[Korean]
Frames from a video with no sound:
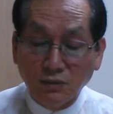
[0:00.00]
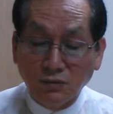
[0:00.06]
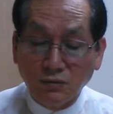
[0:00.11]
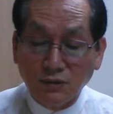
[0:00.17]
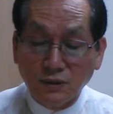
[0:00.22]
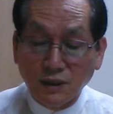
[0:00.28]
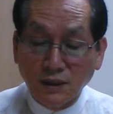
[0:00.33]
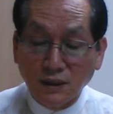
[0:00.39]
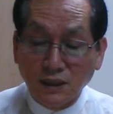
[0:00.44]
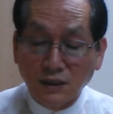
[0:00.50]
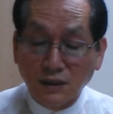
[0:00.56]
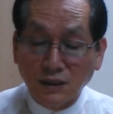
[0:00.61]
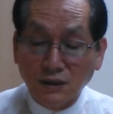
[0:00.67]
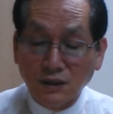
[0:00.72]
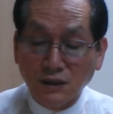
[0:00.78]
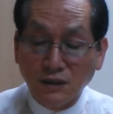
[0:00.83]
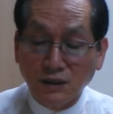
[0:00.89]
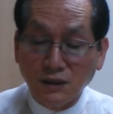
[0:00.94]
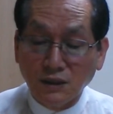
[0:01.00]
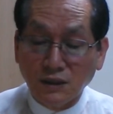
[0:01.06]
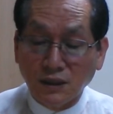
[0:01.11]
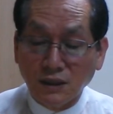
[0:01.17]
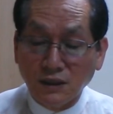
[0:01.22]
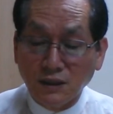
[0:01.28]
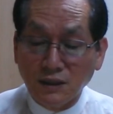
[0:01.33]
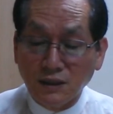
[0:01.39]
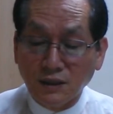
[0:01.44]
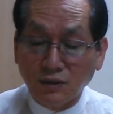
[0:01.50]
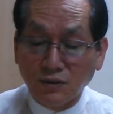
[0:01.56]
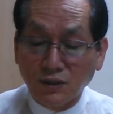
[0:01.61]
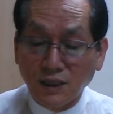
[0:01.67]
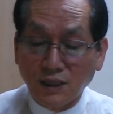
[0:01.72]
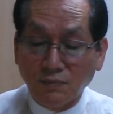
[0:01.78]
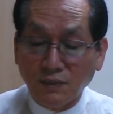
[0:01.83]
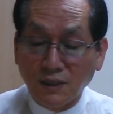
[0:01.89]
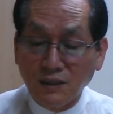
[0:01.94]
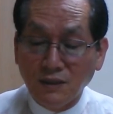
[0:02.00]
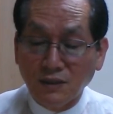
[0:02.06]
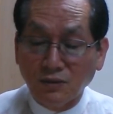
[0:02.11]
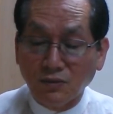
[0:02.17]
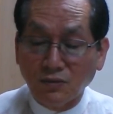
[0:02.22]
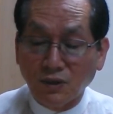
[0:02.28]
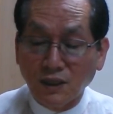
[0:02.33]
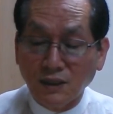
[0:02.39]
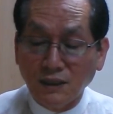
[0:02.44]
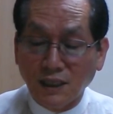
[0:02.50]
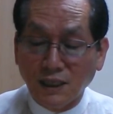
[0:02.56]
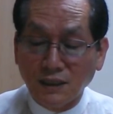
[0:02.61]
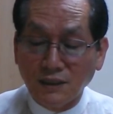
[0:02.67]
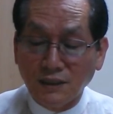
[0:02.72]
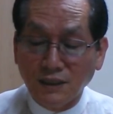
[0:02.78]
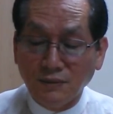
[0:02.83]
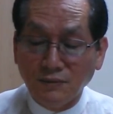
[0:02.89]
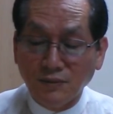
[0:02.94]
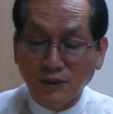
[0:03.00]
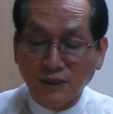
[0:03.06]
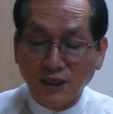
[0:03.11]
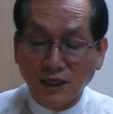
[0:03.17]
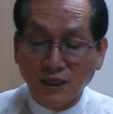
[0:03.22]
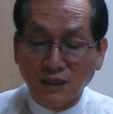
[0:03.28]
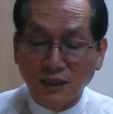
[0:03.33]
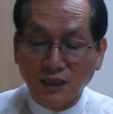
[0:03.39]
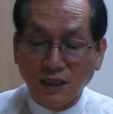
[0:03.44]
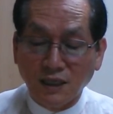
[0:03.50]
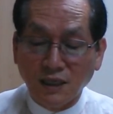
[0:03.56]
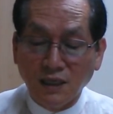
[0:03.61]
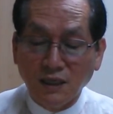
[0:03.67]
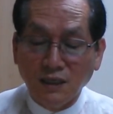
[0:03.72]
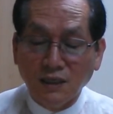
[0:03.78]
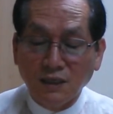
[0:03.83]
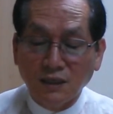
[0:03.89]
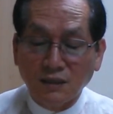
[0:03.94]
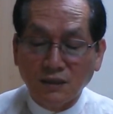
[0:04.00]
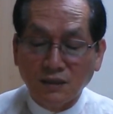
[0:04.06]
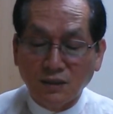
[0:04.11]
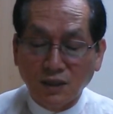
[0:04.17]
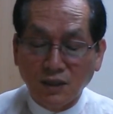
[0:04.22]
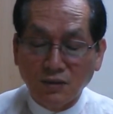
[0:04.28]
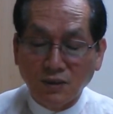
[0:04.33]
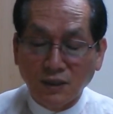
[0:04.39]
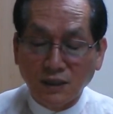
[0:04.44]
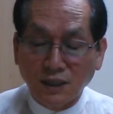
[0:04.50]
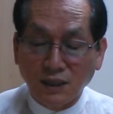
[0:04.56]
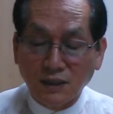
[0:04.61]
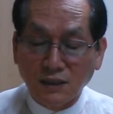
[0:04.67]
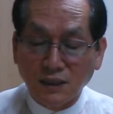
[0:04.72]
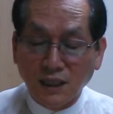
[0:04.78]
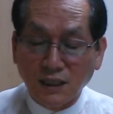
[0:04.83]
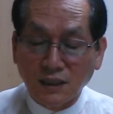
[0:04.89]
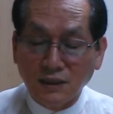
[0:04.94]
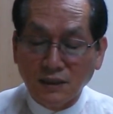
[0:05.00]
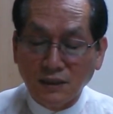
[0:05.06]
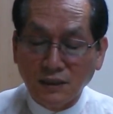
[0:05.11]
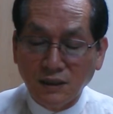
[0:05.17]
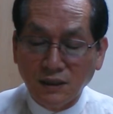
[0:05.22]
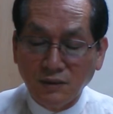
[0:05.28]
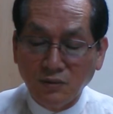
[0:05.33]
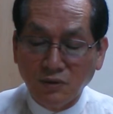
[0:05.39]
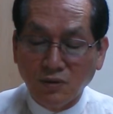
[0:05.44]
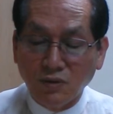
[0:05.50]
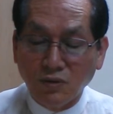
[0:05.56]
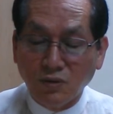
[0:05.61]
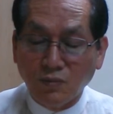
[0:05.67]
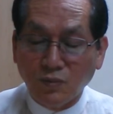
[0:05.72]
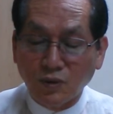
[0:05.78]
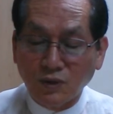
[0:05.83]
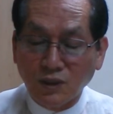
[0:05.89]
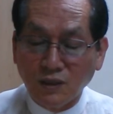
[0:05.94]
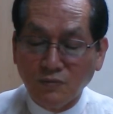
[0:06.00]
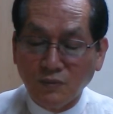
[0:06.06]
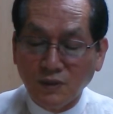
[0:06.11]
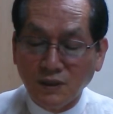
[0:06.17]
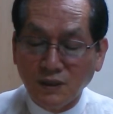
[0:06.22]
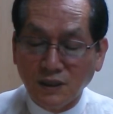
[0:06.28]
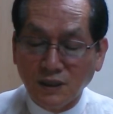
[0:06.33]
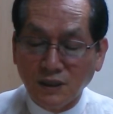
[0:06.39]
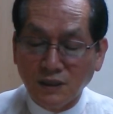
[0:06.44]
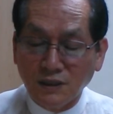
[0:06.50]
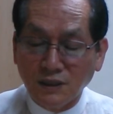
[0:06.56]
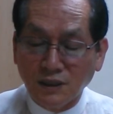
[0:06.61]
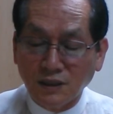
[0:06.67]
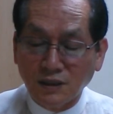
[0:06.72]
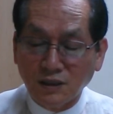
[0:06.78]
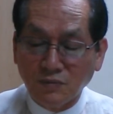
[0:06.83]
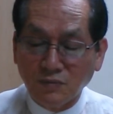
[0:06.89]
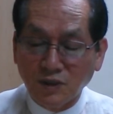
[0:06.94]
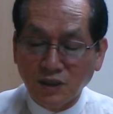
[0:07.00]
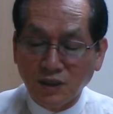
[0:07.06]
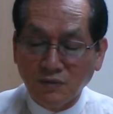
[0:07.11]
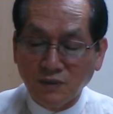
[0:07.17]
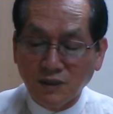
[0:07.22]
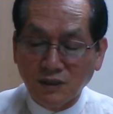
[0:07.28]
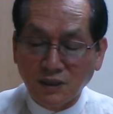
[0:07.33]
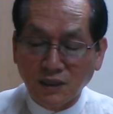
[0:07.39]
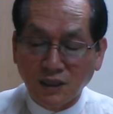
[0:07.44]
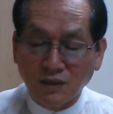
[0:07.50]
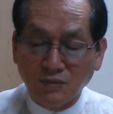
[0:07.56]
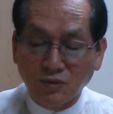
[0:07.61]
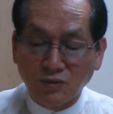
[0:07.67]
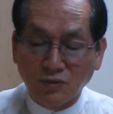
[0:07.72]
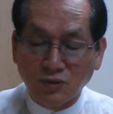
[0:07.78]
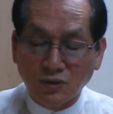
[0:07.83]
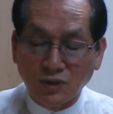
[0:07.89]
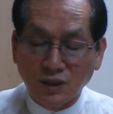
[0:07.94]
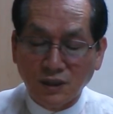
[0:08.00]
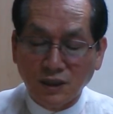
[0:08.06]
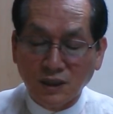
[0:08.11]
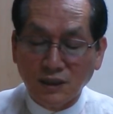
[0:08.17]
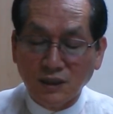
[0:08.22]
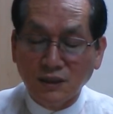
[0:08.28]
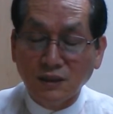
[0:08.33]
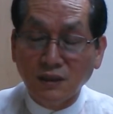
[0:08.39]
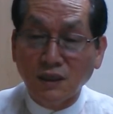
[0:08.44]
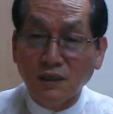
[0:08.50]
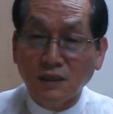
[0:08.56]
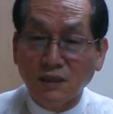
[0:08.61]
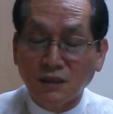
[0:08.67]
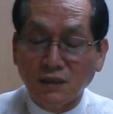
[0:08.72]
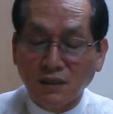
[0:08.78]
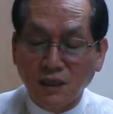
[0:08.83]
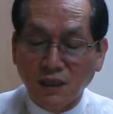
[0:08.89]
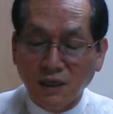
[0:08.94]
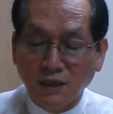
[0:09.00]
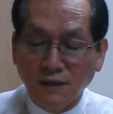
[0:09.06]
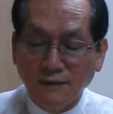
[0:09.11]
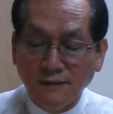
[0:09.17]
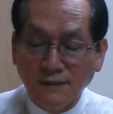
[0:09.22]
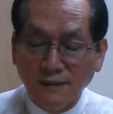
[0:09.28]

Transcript: 둘째 나는 청년 시절에 실제로 약 8년 동안 양을 치며 살았다. 그 결과 나는 양을 치고 보살피는 일을 직접 체험한 사람으로서 이 책을 쓰게 되었다.